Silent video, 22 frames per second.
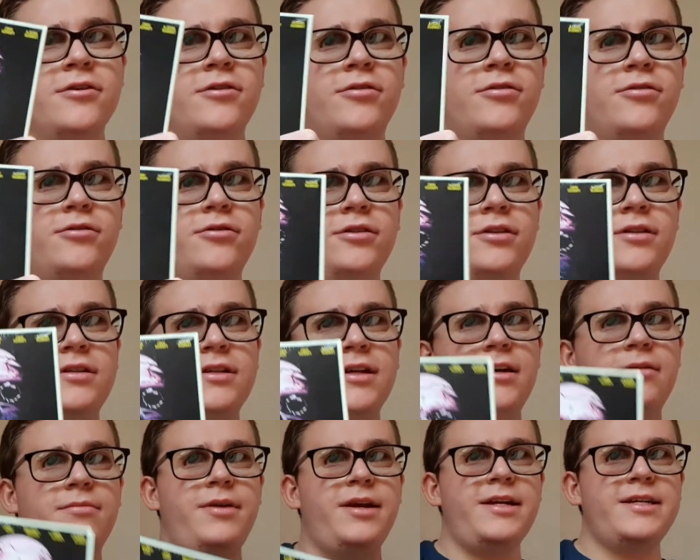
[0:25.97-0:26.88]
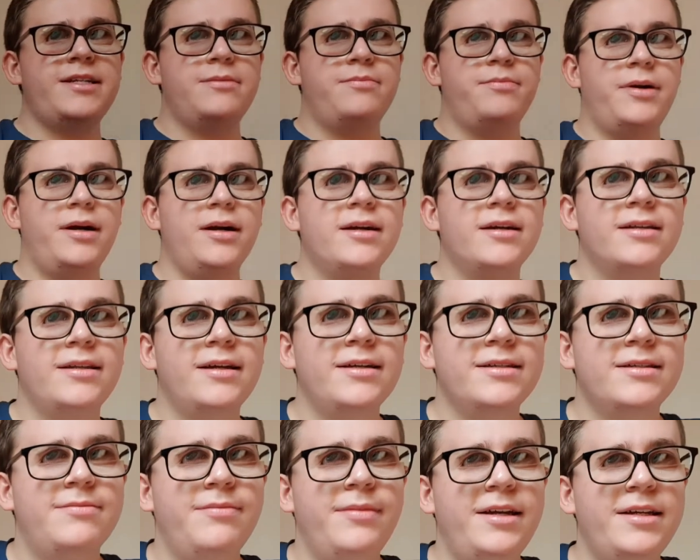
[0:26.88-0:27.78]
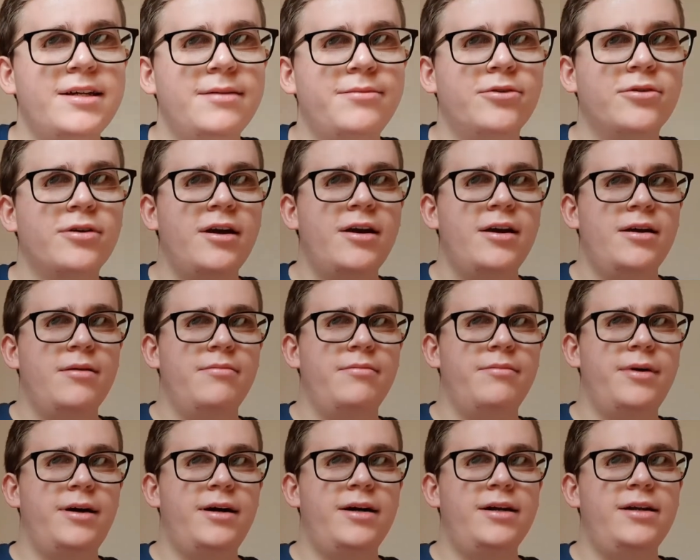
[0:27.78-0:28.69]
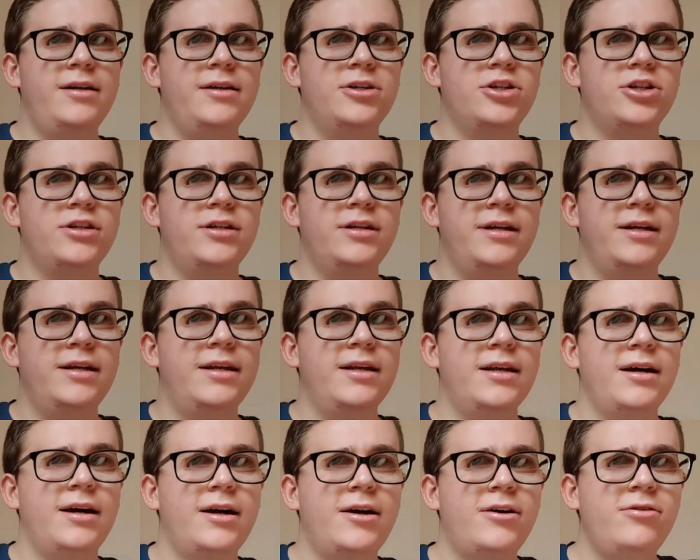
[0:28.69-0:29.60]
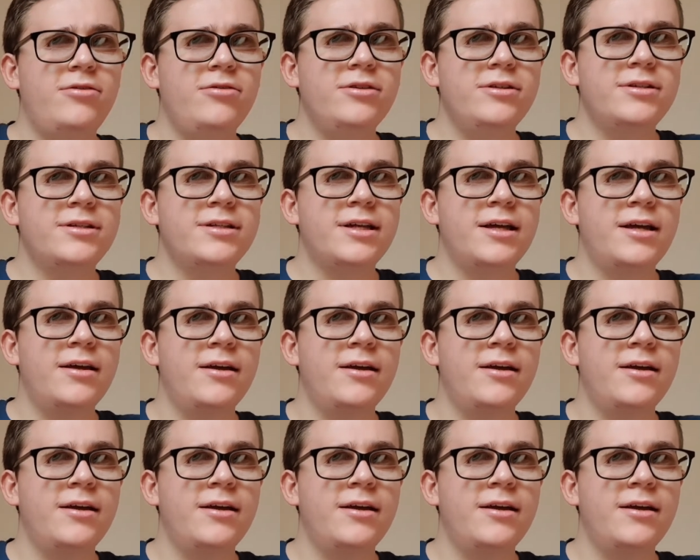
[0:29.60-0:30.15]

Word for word: Und ähm, ich packe das Mediabook mal schnell aus.